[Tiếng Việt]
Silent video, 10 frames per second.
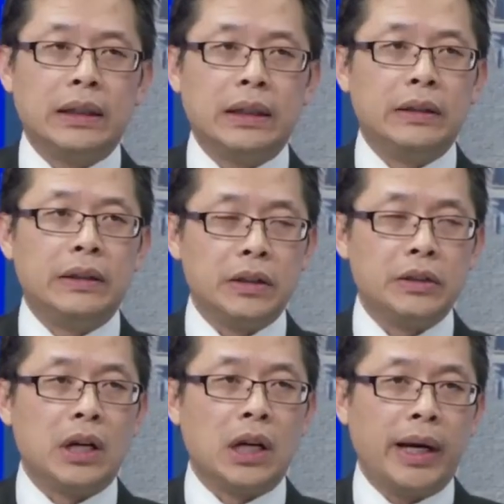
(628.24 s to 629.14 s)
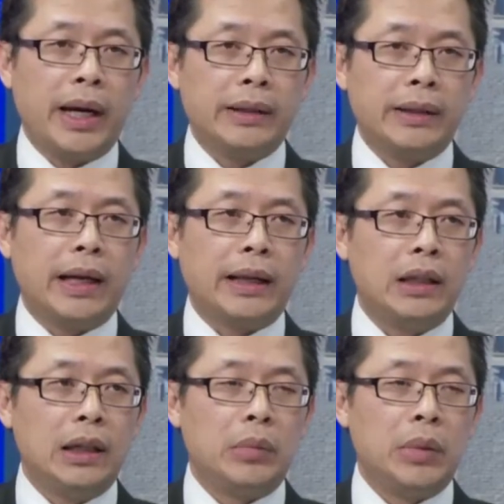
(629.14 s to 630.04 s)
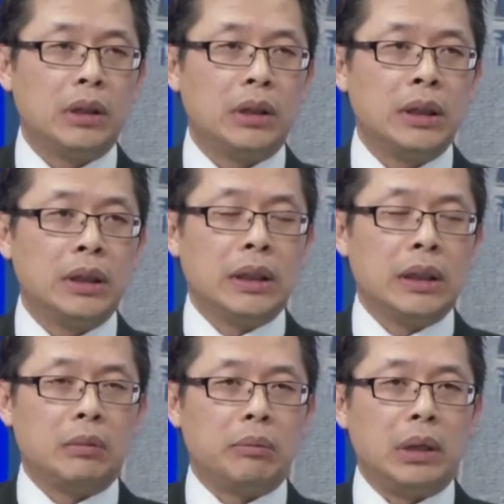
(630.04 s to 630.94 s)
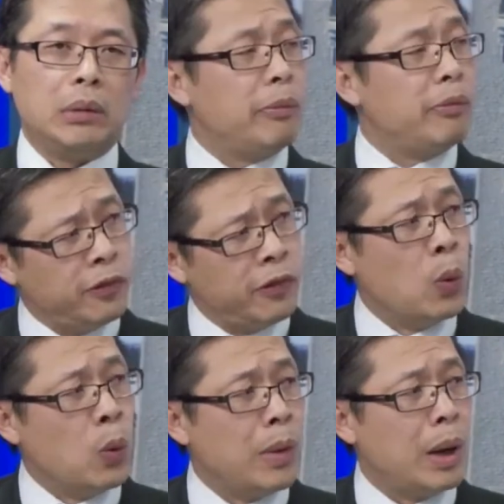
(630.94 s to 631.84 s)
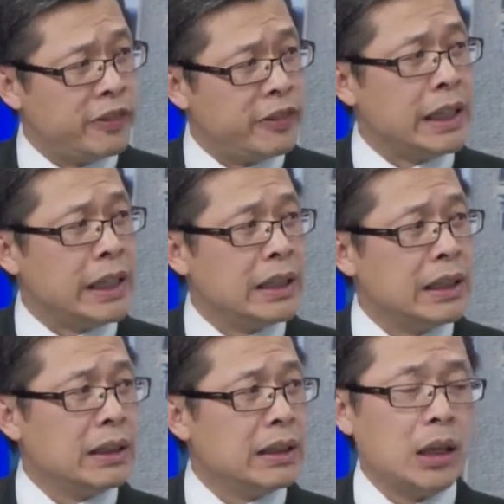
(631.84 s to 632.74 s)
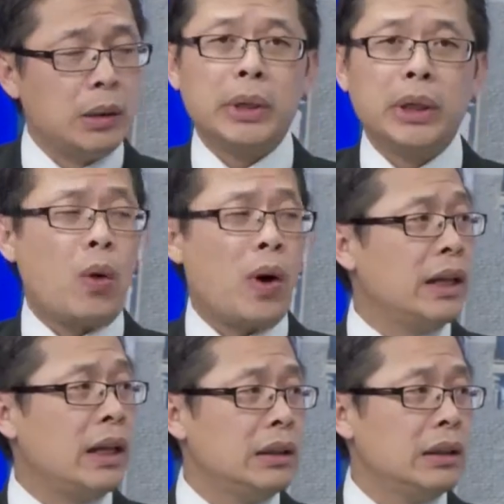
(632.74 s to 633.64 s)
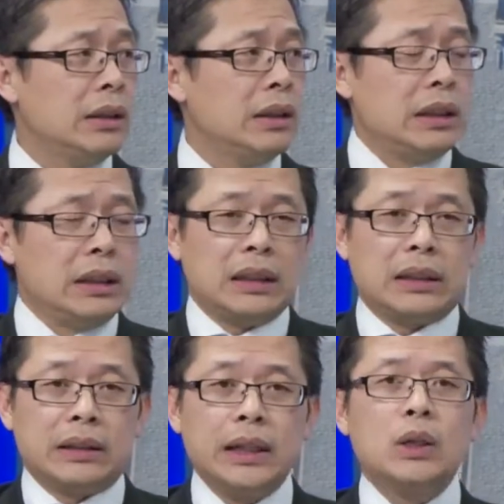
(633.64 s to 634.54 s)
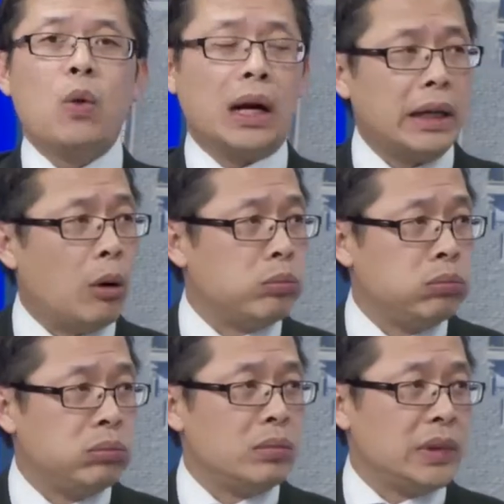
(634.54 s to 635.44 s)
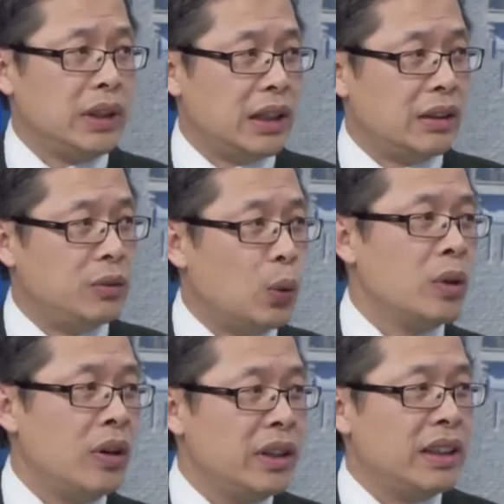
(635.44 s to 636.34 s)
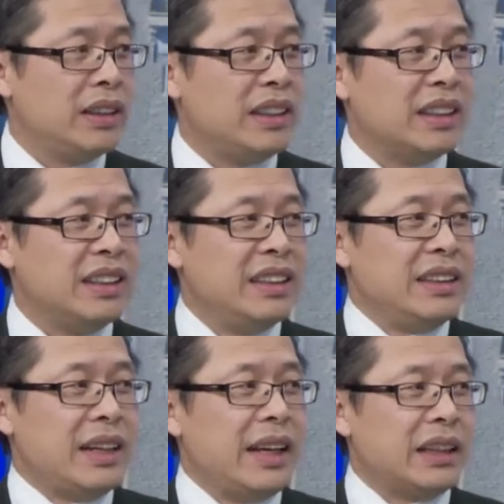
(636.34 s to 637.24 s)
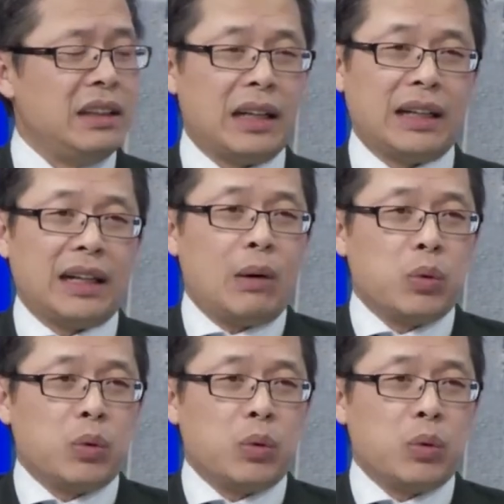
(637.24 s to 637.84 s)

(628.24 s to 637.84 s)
thì những cái trường hợp khác chẳng hạn như là mình bị mập phù mập phì nếu mà mình quá cân à, ít hoạt động như là vũ nói đó thì là chẳng hạn như rằng là